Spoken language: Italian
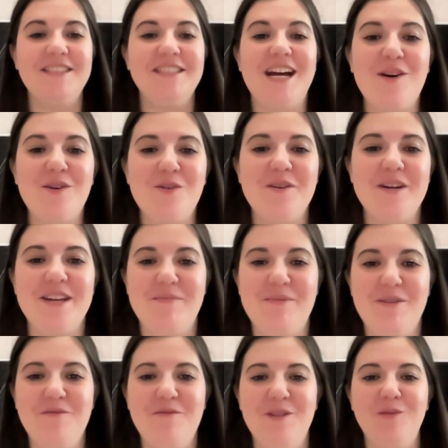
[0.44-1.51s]
Ciao e
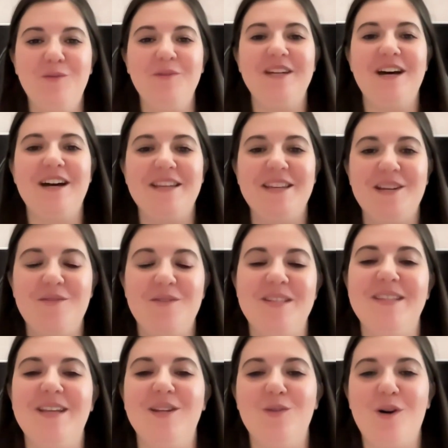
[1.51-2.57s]
benvenuta in
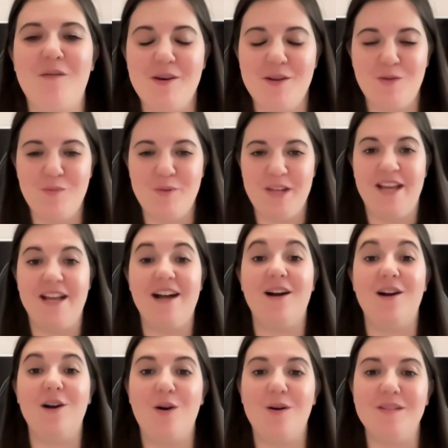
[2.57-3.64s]
questa nuova
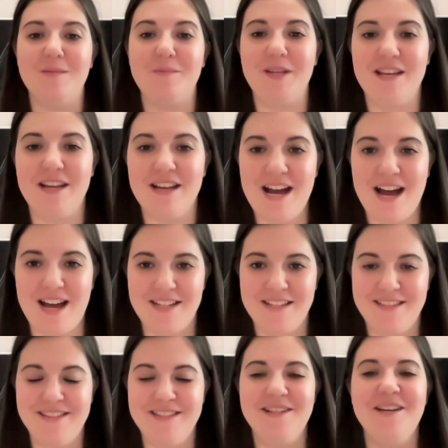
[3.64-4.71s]
rubrica Cosmic
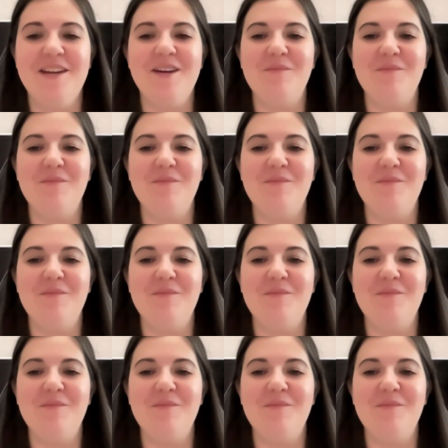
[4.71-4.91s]
Guide